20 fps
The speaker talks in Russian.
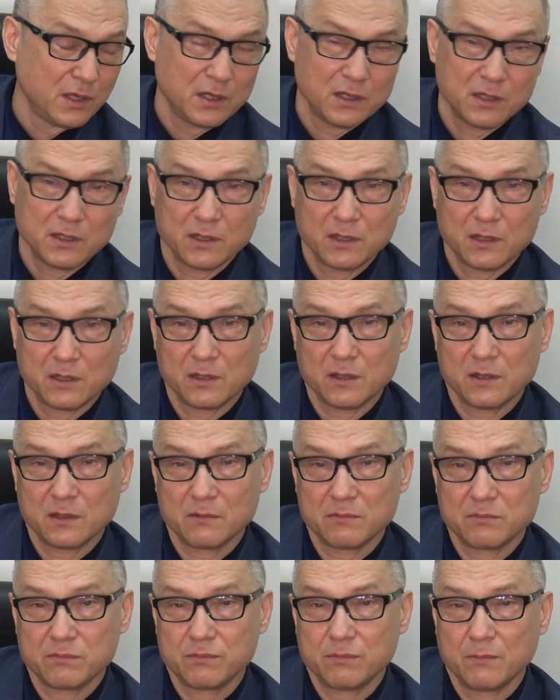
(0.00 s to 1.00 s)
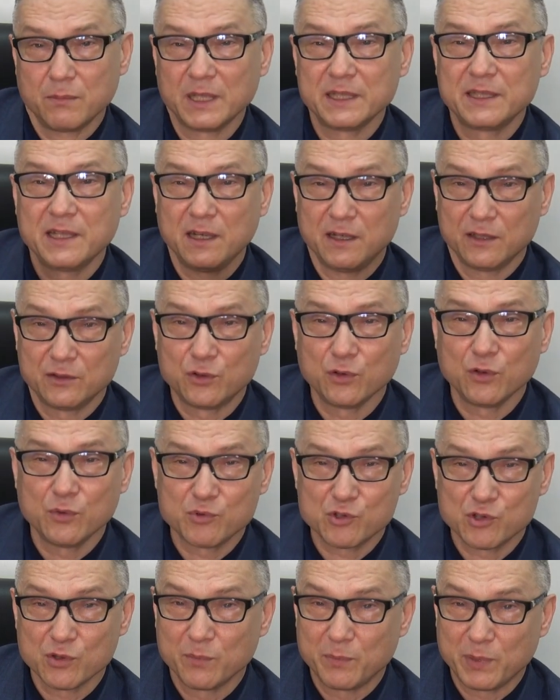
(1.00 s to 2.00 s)
э, модели труб,
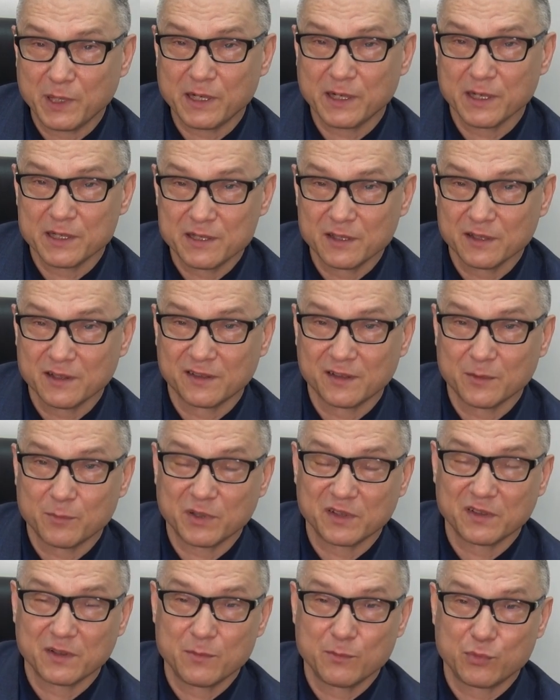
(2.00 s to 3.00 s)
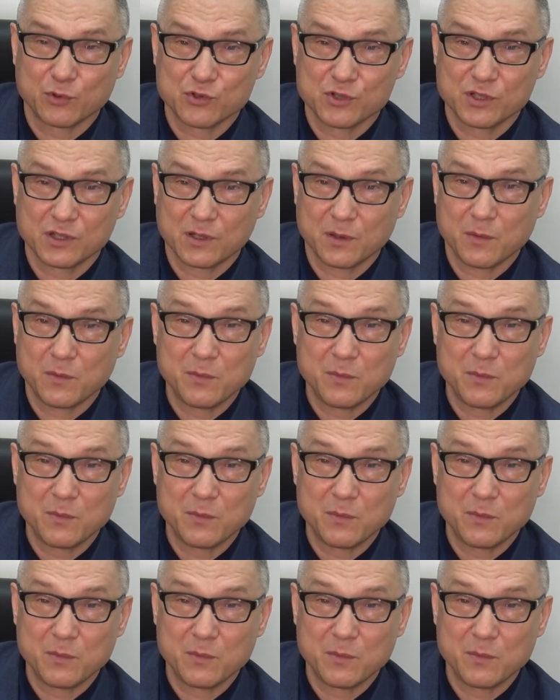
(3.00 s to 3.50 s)
чтобы приходила с запасными пружинками.